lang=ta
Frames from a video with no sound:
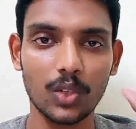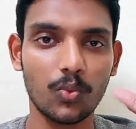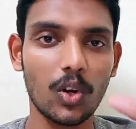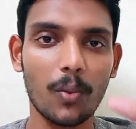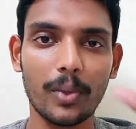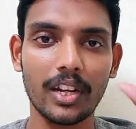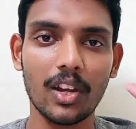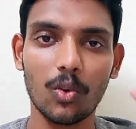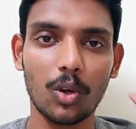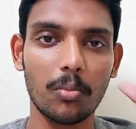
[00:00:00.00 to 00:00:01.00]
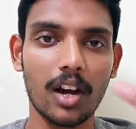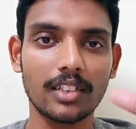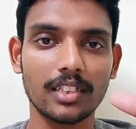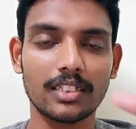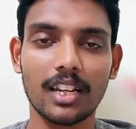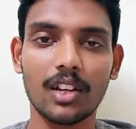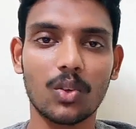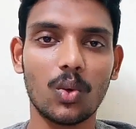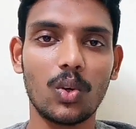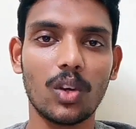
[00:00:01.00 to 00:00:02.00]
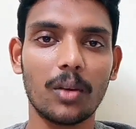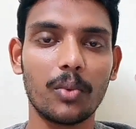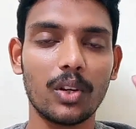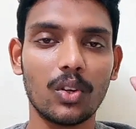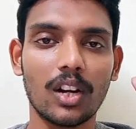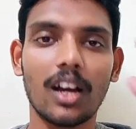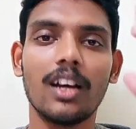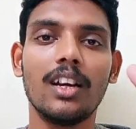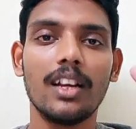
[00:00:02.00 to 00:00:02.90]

இவ்வளோ பெரிய ஒரு மாற்றத்தை கொண்டு வர முடியும்னா